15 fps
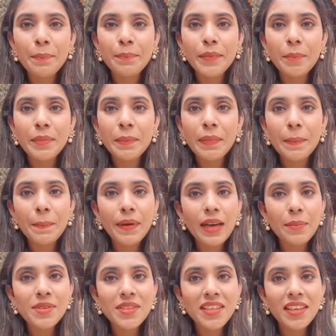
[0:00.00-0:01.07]
मम्मी पापा
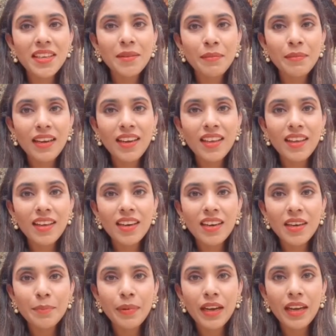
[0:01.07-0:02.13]
आपसे मिले कल
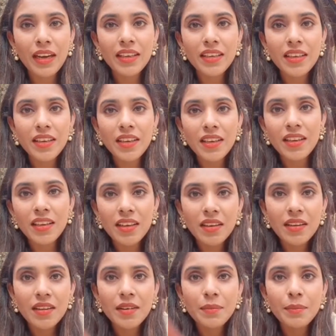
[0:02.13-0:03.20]
अब भाई के
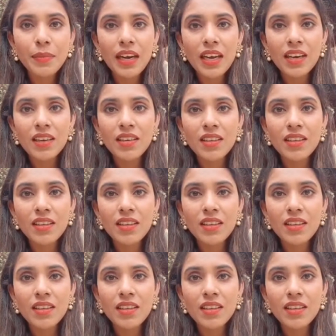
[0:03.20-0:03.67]
बाल